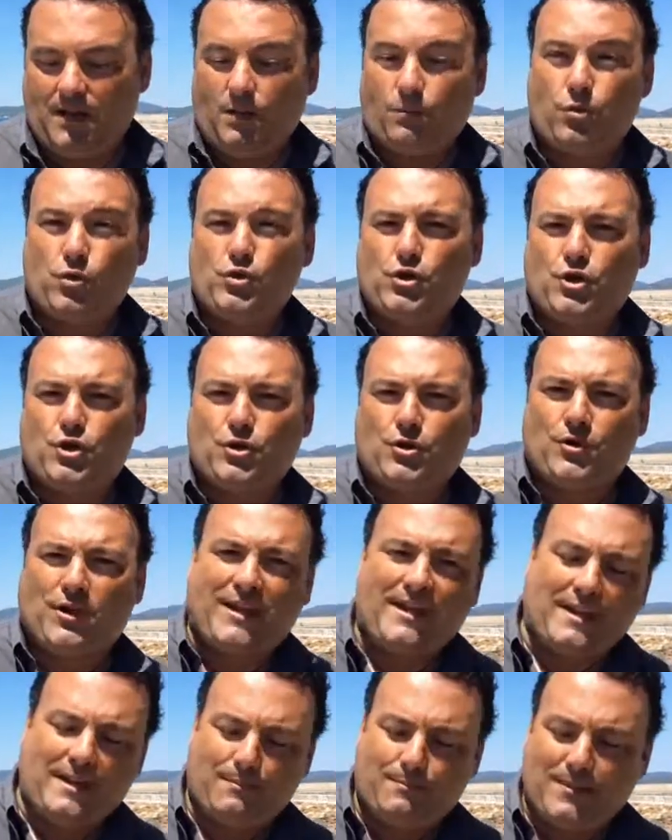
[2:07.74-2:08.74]
Buongiorno
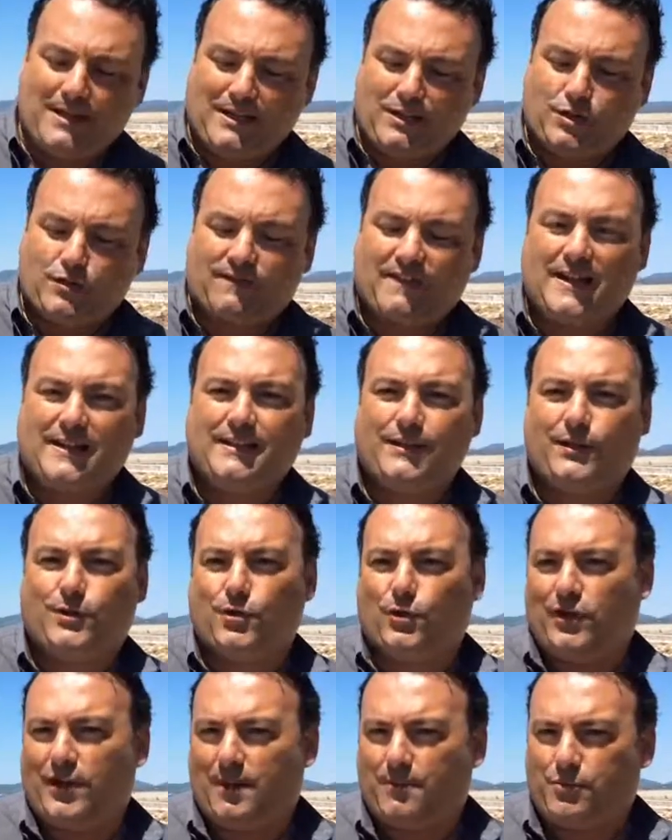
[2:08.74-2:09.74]
e bentrovati
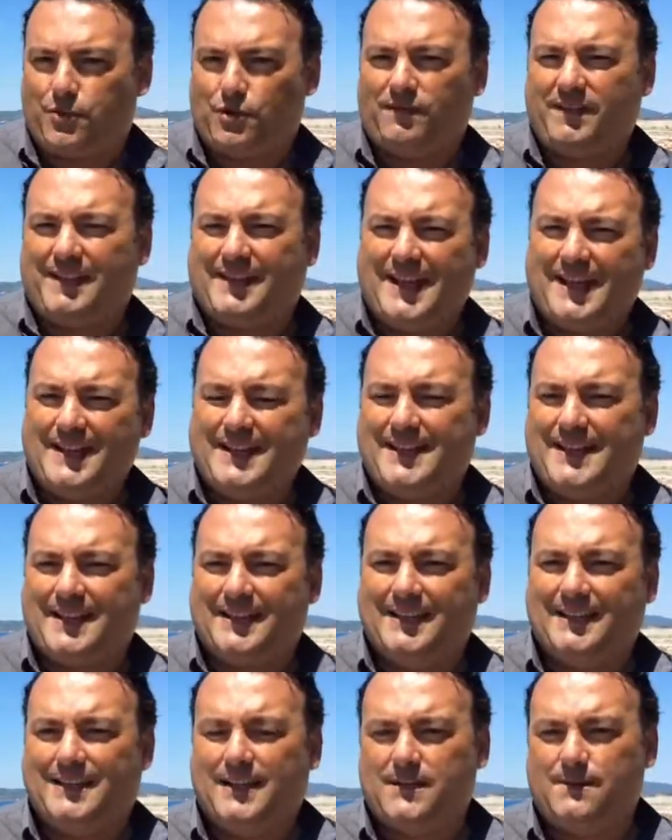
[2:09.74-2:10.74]
con le prove tecniche
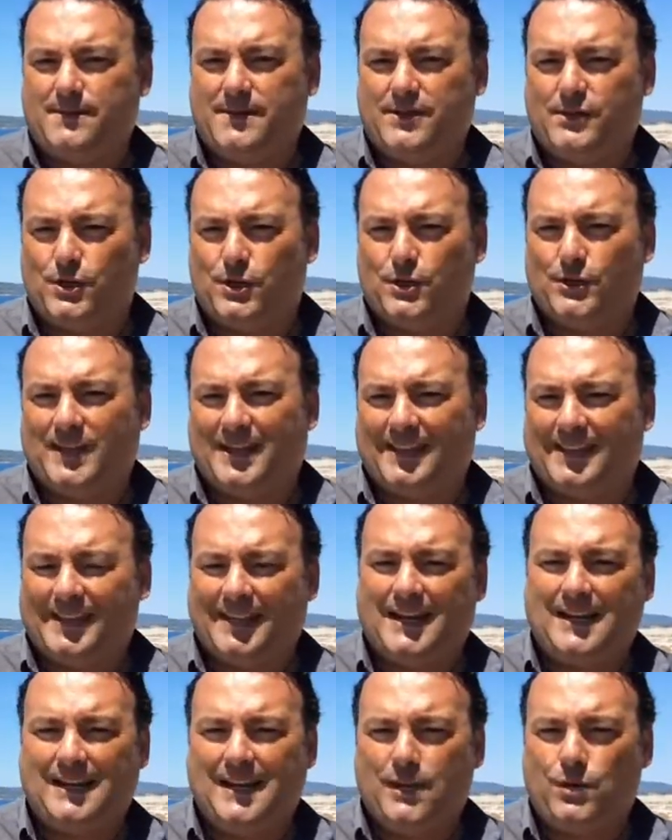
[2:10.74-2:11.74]
di trasmissione
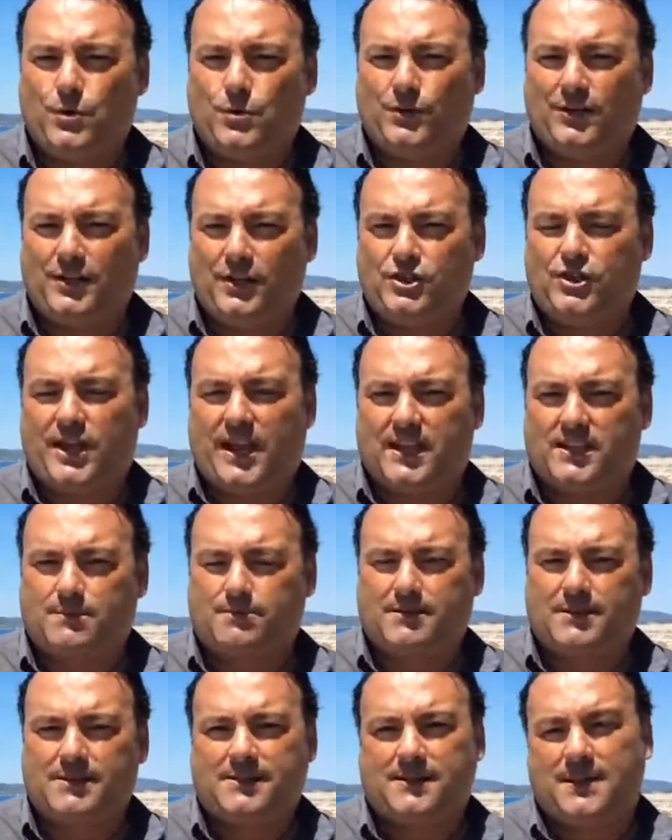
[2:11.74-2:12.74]
dell'Alghero TG
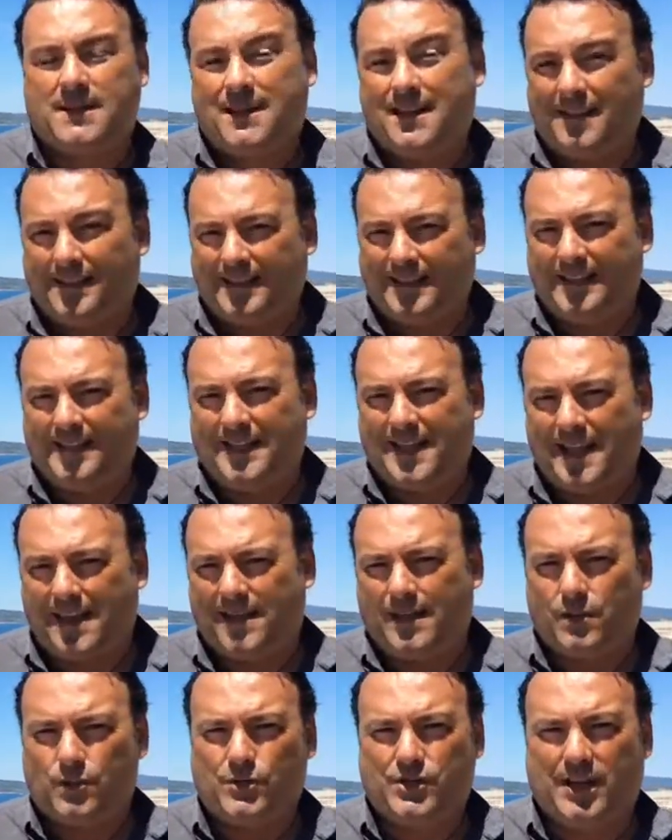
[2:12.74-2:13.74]
Express di
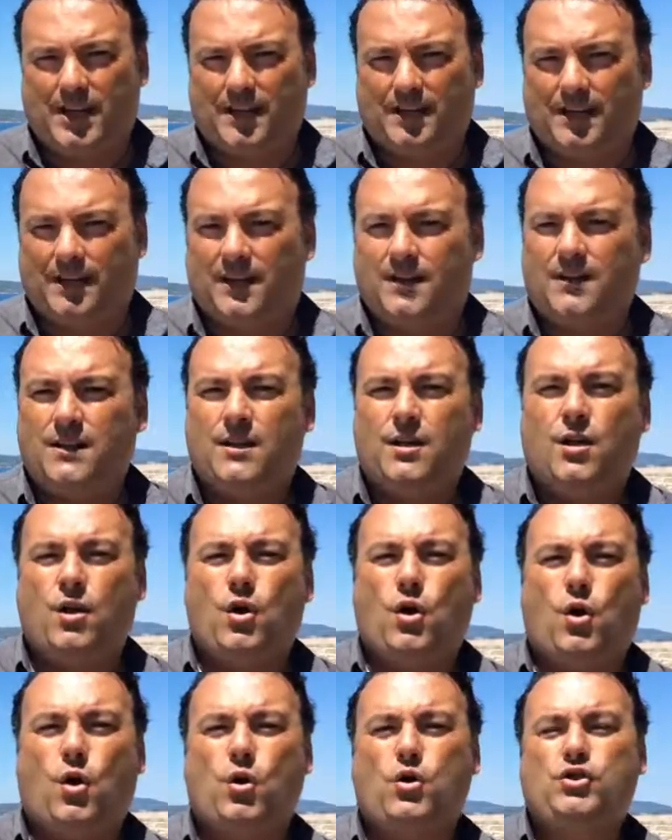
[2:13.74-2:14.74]
Alghero Channel.
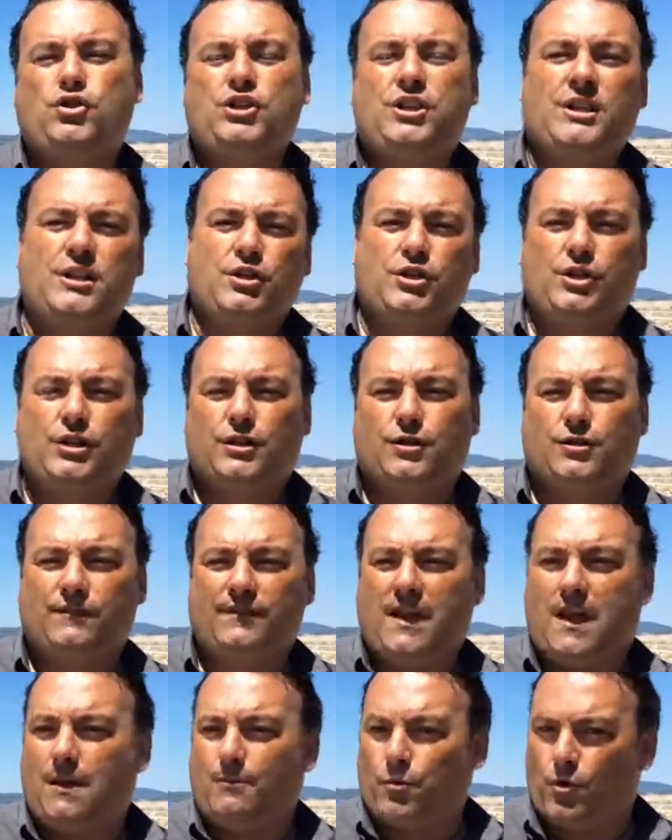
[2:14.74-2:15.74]
Oggi ci
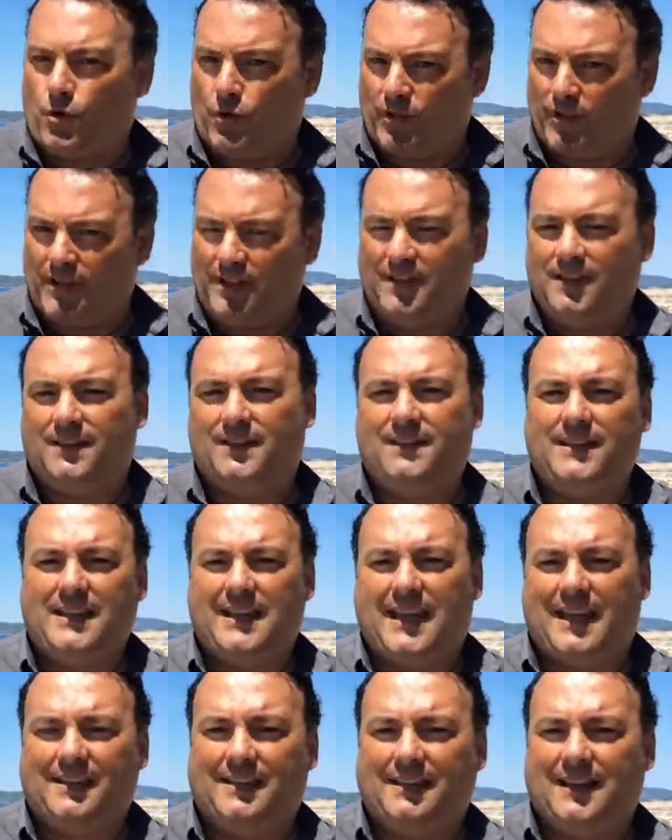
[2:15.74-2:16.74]
troviamo in
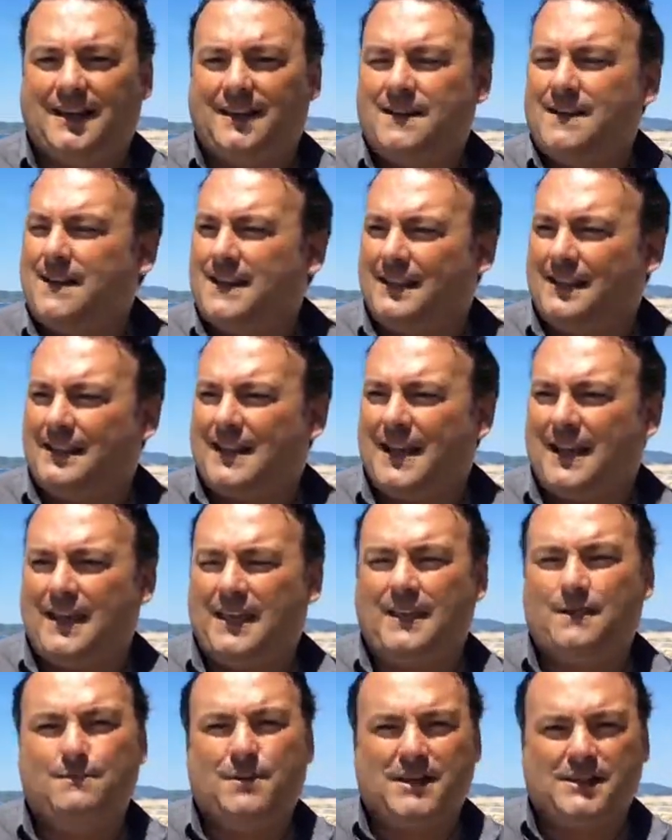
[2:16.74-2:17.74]
diretta
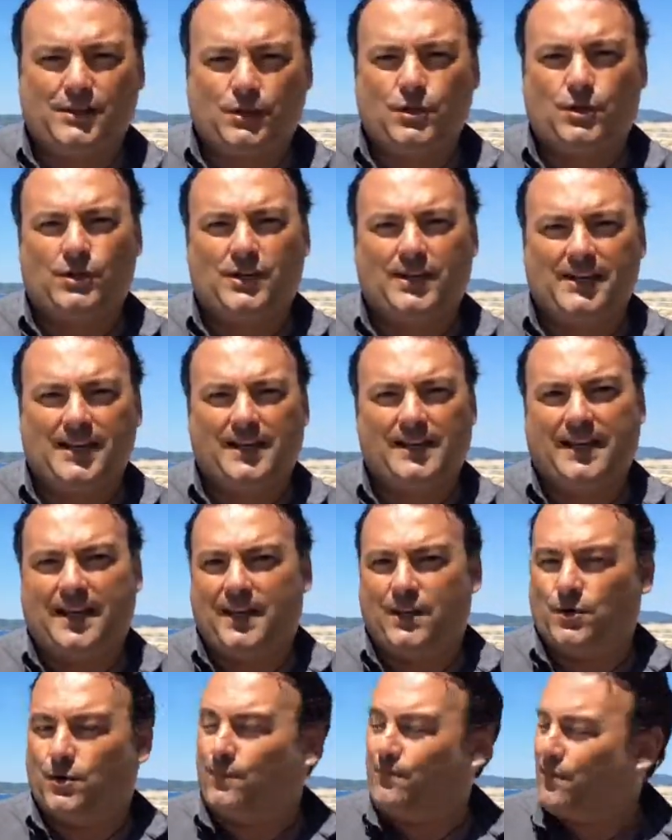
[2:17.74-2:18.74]
dai bastioni di
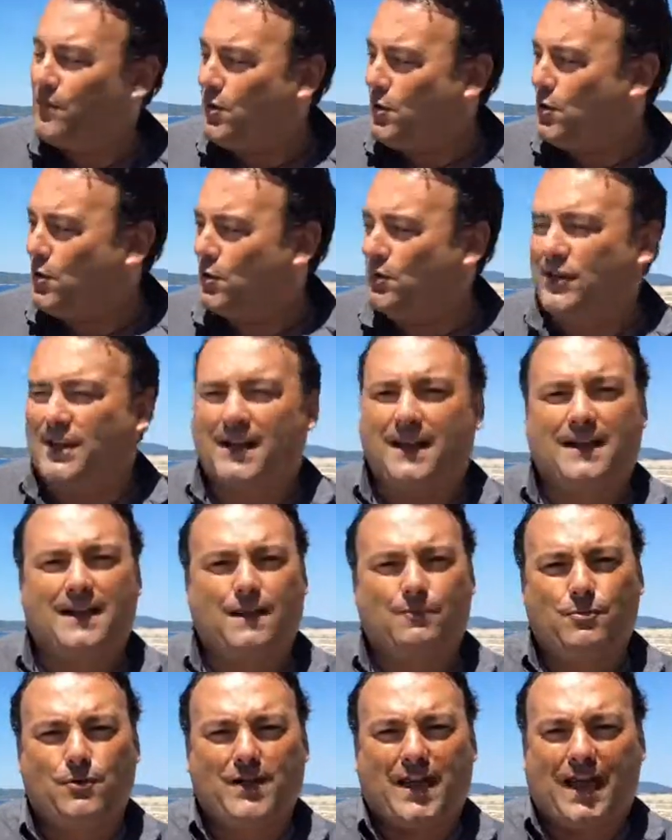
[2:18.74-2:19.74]
Alghero con
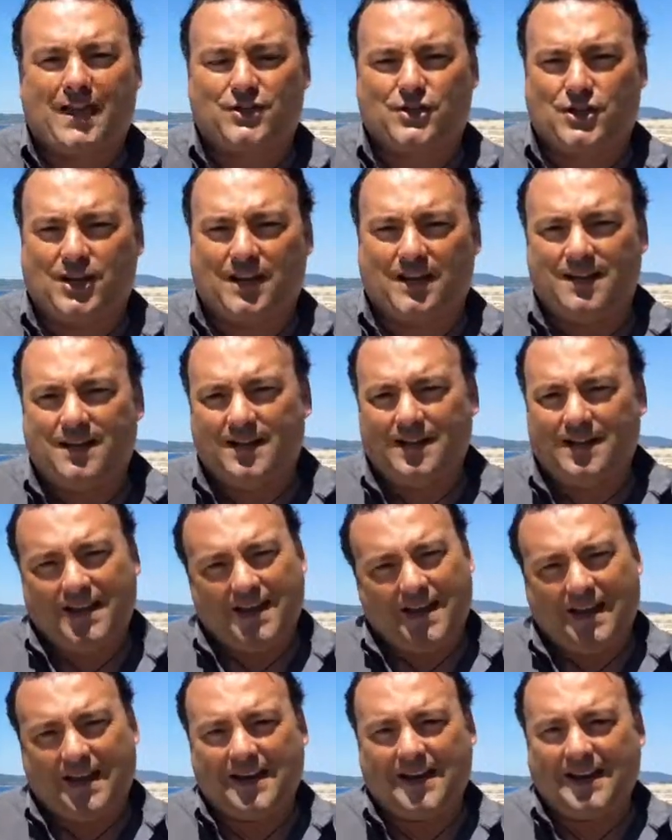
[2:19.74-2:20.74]
Capocaccia
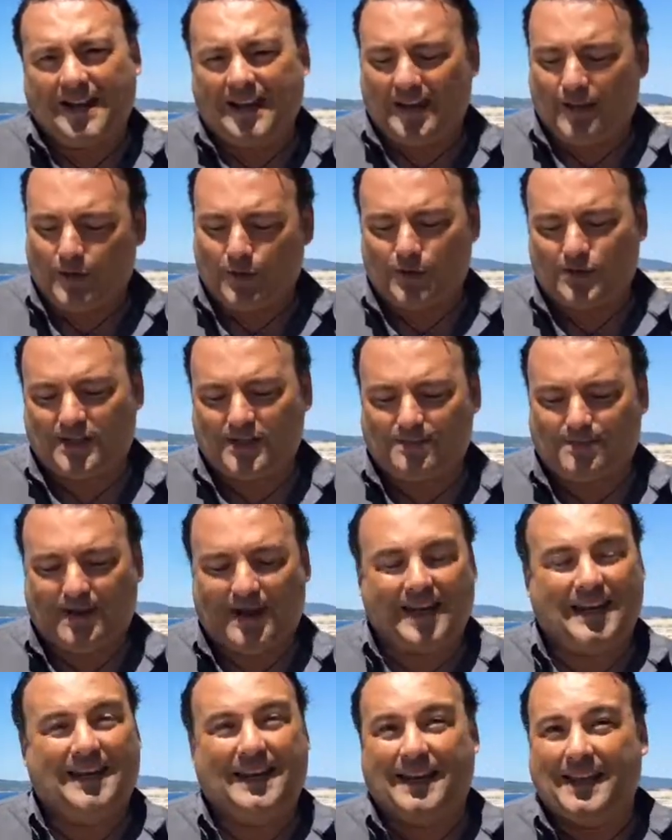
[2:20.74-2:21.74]
alle nostre
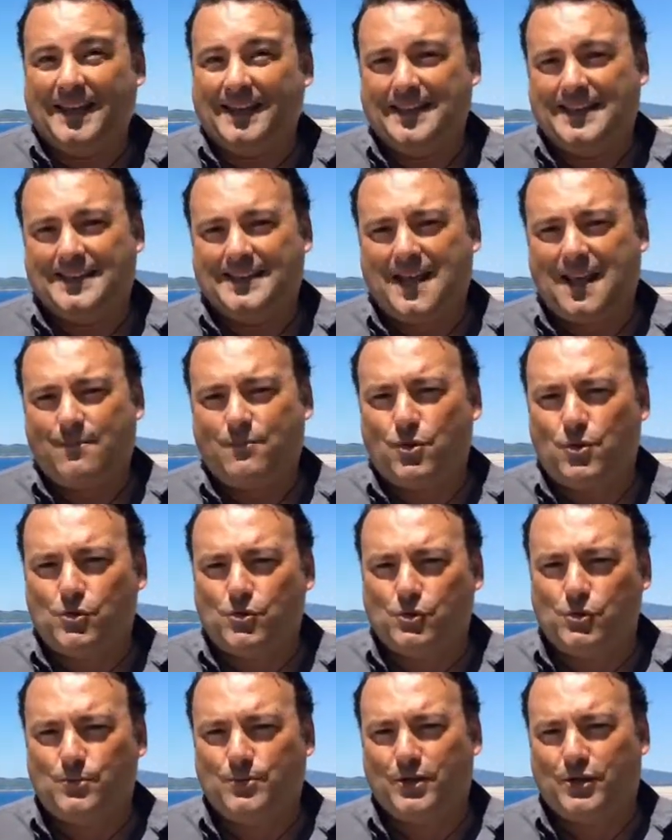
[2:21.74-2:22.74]
spalle. Iniziamo
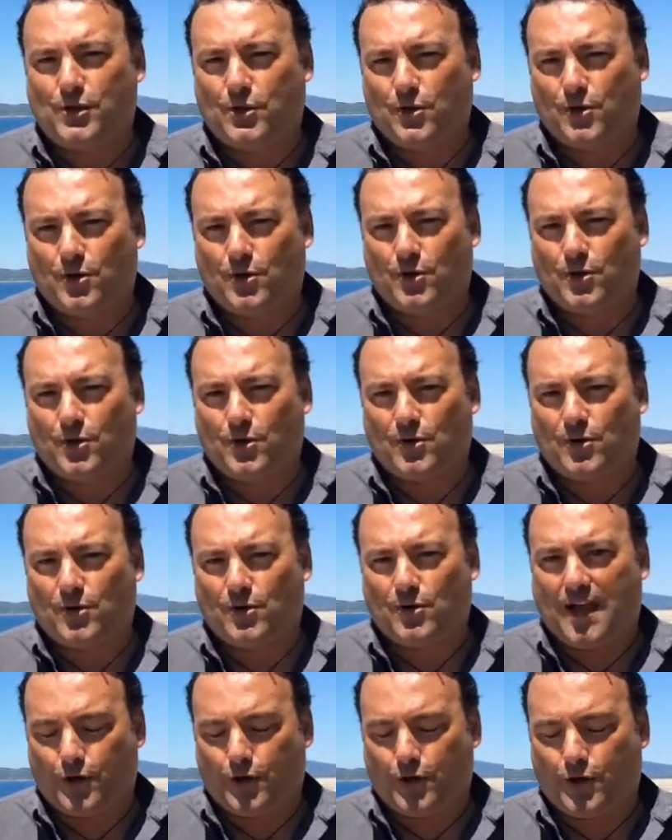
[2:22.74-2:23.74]
subito con la
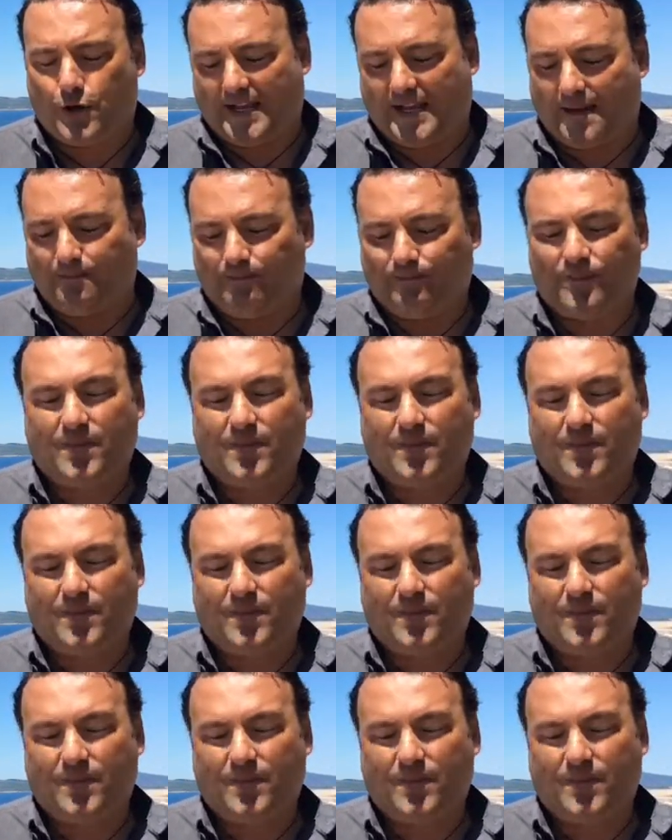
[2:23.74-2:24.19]
cronaca.